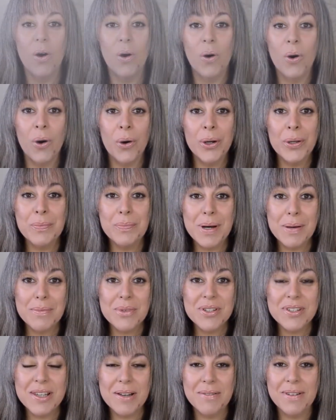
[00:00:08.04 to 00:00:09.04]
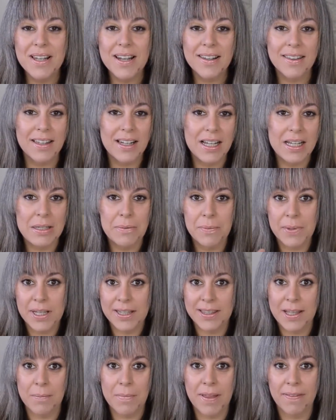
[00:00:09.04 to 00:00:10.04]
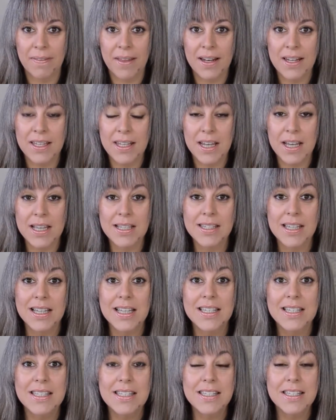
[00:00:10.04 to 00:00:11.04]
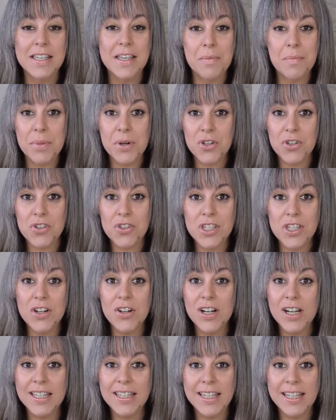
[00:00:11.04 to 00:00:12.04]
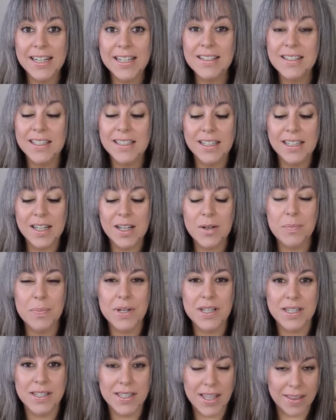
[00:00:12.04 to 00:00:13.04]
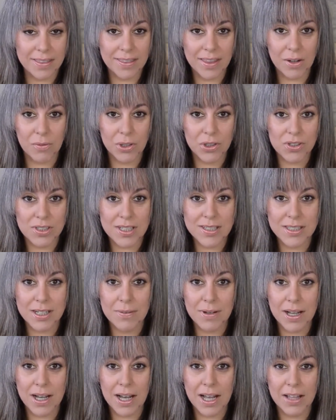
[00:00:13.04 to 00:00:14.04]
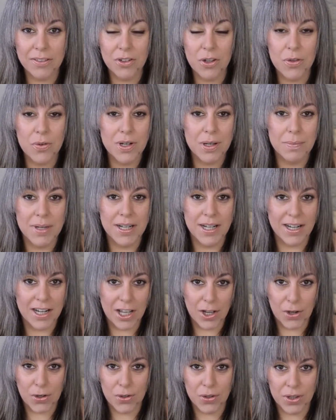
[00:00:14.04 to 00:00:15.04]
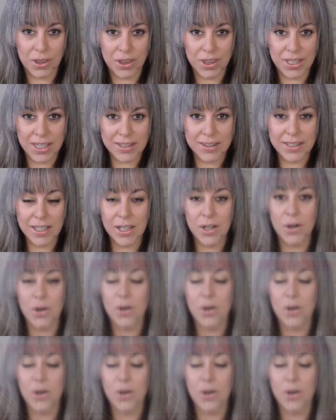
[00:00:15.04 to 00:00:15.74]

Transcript: Hoy vamos a hablar de la libreta mandalea, esa que siempre os digo que tenéis que tener presente cuando estáis trabajando de una manera consciente